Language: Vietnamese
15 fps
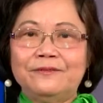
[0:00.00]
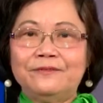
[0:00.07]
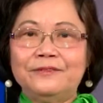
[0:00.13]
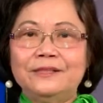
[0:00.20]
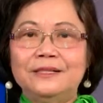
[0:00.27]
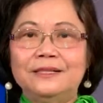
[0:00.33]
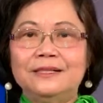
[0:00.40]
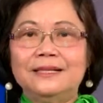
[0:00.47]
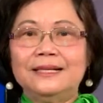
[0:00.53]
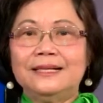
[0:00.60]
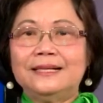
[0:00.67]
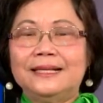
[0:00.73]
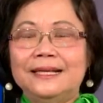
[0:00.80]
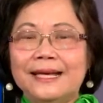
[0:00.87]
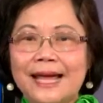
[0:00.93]
phương
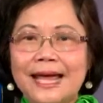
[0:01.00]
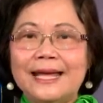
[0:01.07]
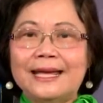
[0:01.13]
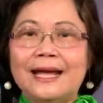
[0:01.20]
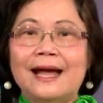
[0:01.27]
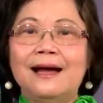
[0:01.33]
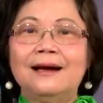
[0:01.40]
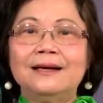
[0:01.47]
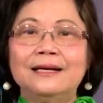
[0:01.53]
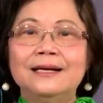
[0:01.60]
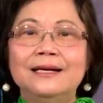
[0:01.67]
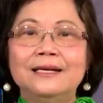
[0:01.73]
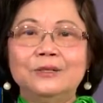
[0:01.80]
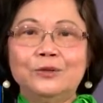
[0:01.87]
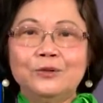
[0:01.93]
thì ngay cả ở cái
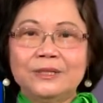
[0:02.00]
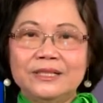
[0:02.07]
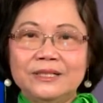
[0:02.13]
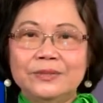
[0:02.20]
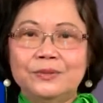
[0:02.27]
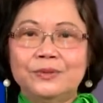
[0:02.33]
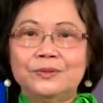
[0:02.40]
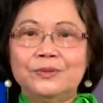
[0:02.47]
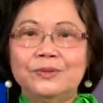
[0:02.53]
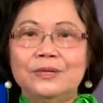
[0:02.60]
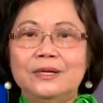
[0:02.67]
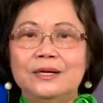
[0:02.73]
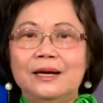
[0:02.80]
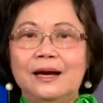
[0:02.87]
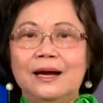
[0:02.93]
nơi tôi cư ngụ
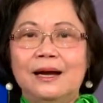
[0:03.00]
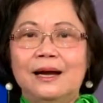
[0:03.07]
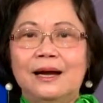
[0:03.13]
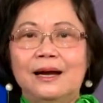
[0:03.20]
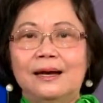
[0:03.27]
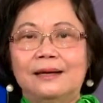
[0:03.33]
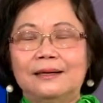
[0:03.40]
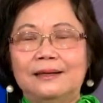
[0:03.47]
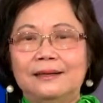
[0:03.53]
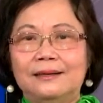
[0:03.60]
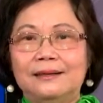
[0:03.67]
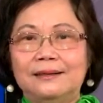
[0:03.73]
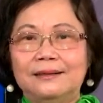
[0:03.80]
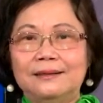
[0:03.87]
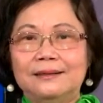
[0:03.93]
à,
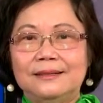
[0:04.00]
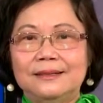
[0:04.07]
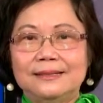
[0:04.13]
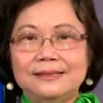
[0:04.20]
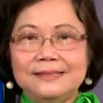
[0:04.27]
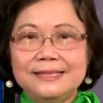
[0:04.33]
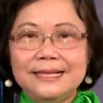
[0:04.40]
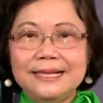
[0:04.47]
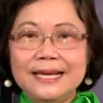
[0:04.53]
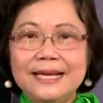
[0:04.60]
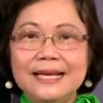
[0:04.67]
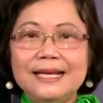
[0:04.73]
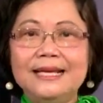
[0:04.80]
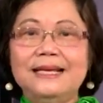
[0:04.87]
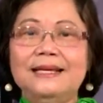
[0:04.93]
CD
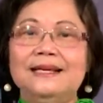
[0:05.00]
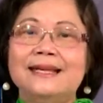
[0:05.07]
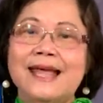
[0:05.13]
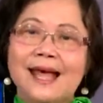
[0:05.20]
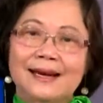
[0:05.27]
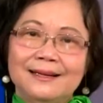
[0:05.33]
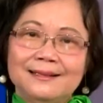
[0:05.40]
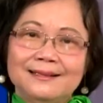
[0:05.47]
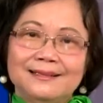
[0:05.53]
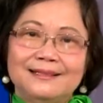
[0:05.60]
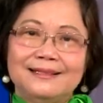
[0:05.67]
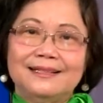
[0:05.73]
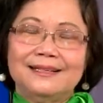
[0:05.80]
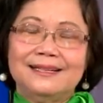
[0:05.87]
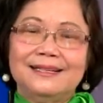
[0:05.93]
Dallas
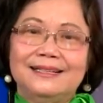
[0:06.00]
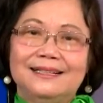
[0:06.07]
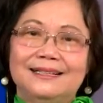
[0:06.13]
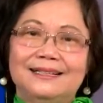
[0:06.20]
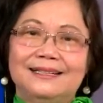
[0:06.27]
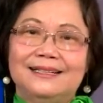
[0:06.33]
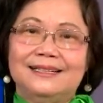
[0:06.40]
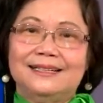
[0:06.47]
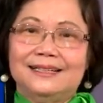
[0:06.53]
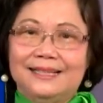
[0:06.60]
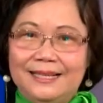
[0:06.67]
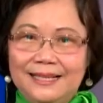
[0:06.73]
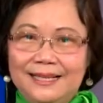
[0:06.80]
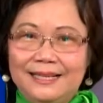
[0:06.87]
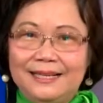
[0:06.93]

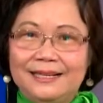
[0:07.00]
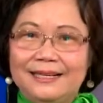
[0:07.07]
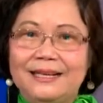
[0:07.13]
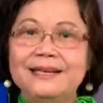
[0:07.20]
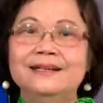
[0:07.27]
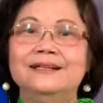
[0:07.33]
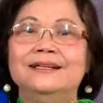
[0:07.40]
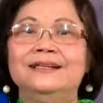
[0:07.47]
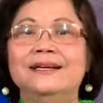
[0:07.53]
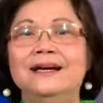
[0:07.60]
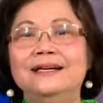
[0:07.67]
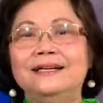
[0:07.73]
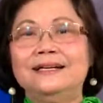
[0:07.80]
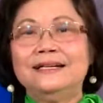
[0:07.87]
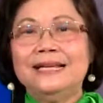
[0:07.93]
thì cái người
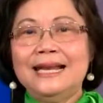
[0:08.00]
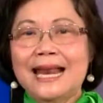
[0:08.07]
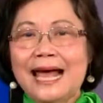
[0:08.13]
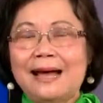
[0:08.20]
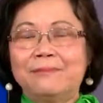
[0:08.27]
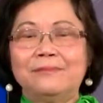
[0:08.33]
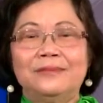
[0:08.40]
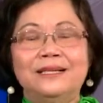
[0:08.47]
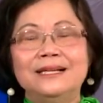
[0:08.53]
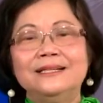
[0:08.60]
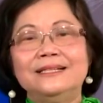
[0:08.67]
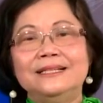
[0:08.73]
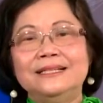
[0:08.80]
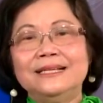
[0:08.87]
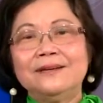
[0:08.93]
dân đi làm cái
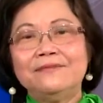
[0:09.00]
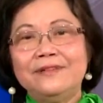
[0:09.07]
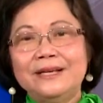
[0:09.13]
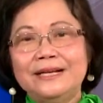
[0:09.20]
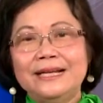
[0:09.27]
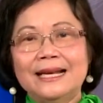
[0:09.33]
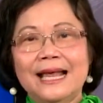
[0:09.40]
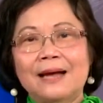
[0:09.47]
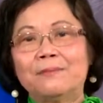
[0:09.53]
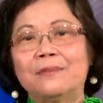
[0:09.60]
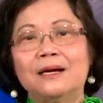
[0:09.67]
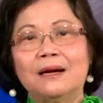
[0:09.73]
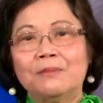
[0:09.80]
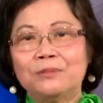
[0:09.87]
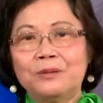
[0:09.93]
người nhân viên đi làm
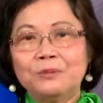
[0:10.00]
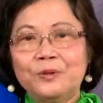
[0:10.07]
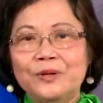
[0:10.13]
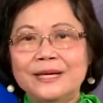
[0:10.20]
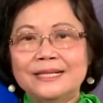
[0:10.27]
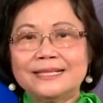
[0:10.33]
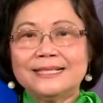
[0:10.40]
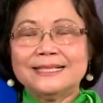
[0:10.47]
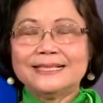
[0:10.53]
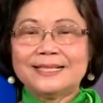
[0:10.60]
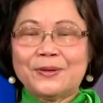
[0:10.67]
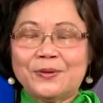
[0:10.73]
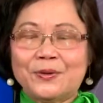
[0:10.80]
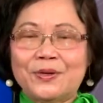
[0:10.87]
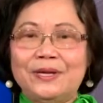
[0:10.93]
không đóng thuế an sinh
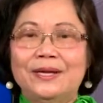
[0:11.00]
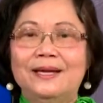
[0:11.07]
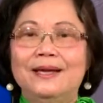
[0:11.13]
xã hội